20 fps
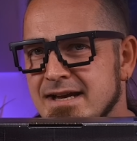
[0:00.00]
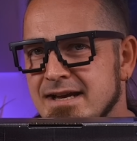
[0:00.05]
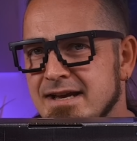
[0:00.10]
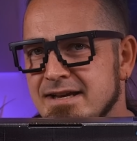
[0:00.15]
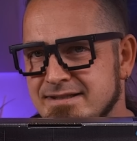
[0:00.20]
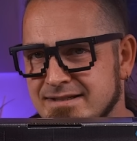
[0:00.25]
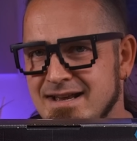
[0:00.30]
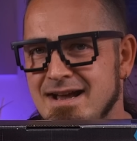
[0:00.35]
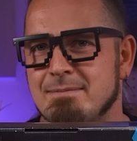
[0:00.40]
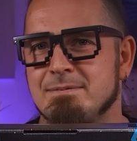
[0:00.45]

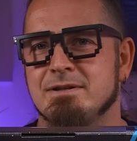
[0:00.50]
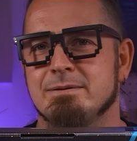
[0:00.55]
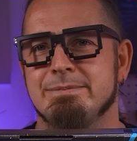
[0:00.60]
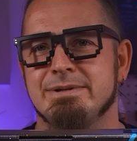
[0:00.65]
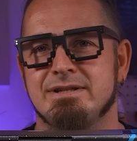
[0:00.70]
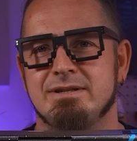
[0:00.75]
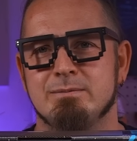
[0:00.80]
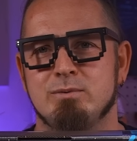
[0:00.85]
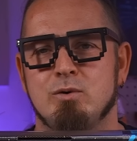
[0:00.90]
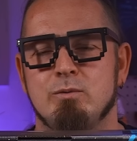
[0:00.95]
Es gab so ein
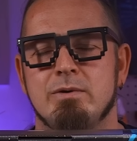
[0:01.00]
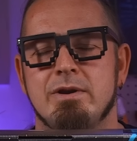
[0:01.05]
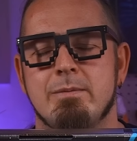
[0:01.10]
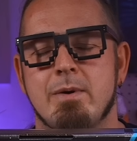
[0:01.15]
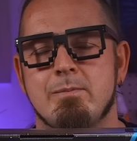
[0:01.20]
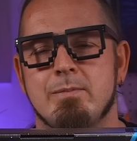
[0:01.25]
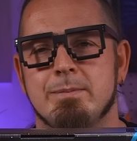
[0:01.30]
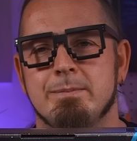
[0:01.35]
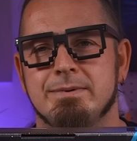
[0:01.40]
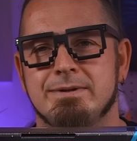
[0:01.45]
bisschen
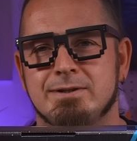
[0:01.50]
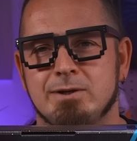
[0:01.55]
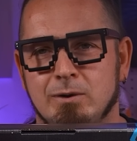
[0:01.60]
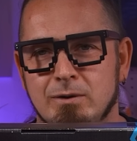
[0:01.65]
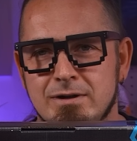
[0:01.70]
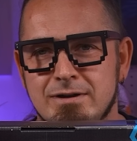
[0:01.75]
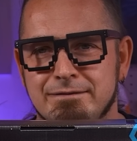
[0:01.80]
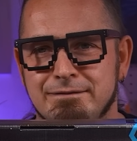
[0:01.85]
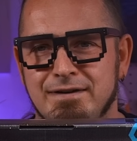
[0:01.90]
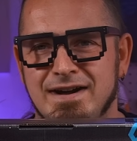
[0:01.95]
Probleme mit dem
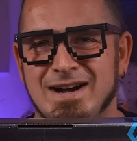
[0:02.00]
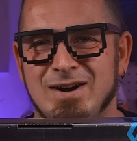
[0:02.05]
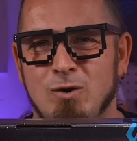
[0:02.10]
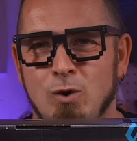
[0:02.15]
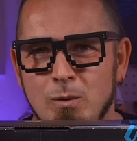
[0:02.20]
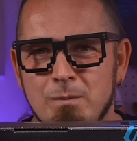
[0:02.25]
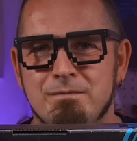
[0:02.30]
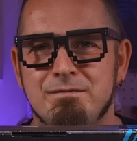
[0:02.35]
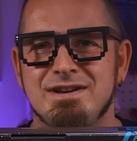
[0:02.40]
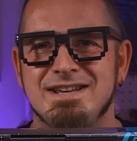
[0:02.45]
Zoll.
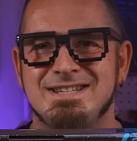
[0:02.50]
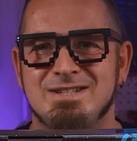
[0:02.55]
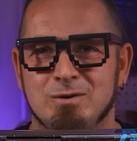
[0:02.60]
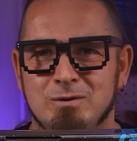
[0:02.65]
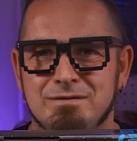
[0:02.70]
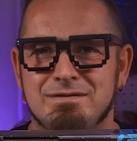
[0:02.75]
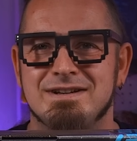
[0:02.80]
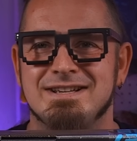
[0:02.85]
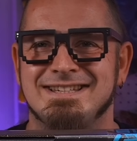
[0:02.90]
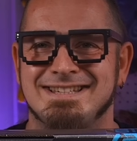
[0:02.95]
Warum,
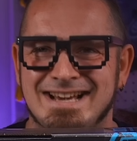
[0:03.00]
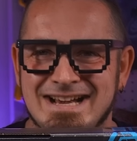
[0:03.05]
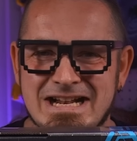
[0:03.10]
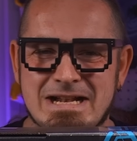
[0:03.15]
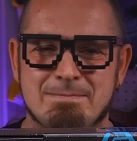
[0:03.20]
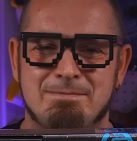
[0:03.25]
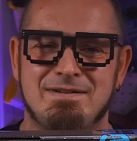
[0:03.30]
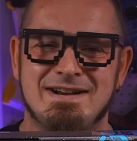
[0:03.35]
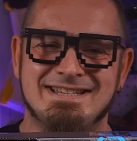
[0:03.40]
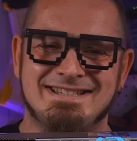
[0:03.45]
wieso,
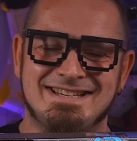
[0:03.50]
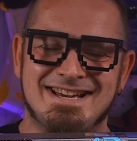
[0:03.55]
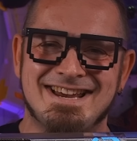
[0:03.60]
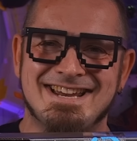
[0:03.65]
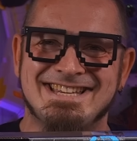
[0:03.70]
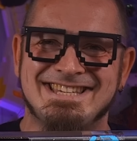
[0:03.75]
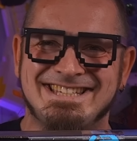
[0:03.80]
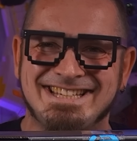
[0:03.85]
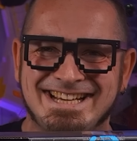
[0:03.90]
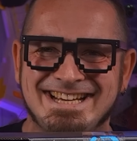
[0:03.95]
weshalb, was da
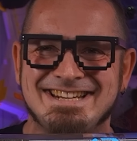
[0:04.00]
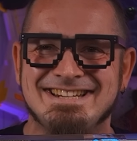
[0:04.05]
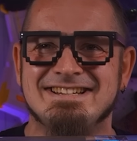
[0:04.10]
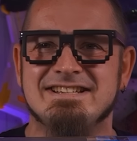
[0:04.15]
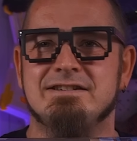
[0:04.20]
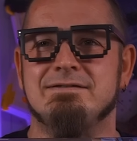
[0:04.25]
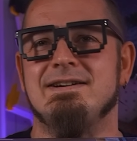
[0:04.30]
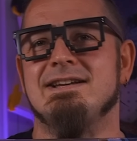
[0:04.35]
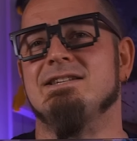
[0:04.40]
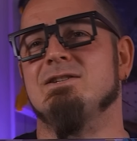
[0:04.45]
jetzt drin
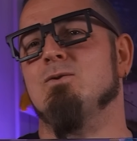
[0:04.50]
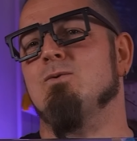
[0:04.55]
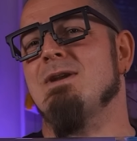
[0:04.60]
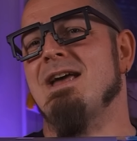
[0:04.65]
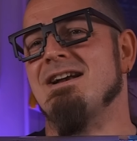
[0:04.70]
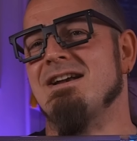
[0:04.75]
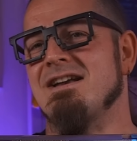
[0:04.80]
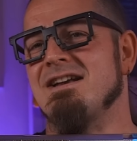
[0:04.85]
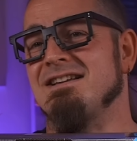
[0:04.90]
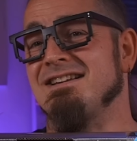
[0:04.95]
ist, was so
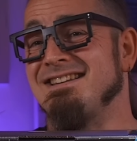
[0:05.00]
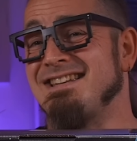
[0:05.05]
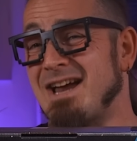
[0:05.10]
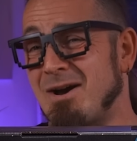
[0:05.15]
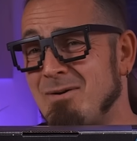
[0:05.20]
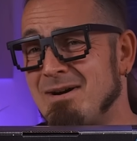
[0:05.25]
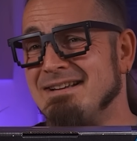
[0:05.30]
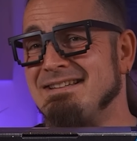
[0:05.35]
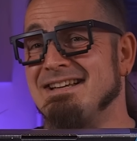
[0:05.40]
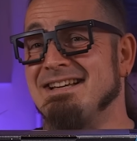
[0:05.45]
lange
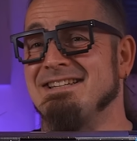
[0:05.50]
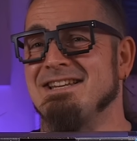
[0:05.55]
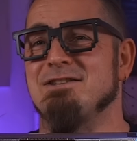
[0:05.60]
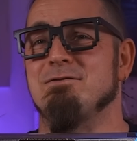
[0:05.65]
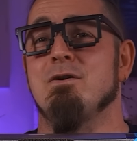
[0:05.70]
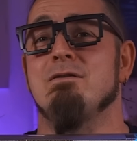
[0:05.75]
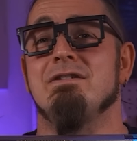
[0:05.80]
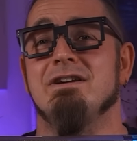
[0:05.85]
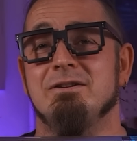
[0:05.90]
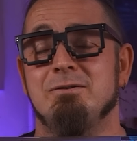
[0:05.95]
gedauert hat, das
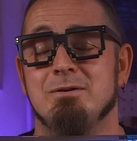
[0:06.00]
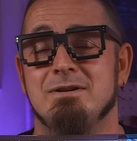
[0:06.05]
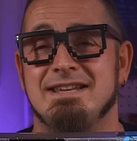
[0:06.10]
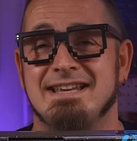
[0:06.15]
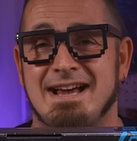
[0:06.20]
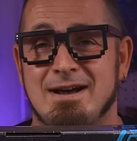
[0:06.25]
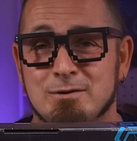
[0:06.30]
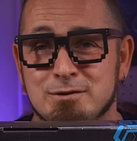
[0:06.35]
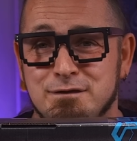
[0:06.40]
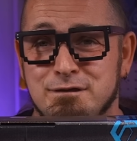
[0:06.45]
wollen wir
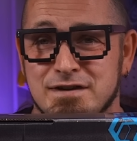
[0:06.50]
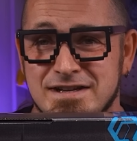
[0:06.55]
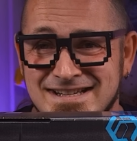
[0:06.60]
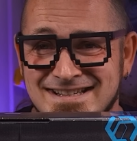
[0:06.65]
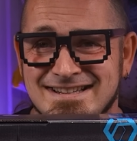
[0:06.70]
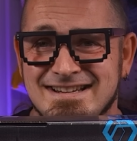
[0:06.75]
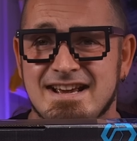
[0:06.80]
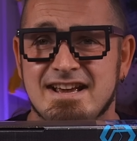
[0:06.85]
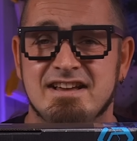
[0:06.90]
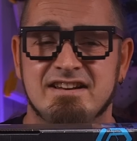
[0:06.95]
natürlich
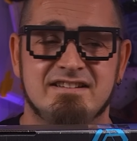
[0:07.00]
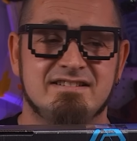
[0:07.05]
rausfinden.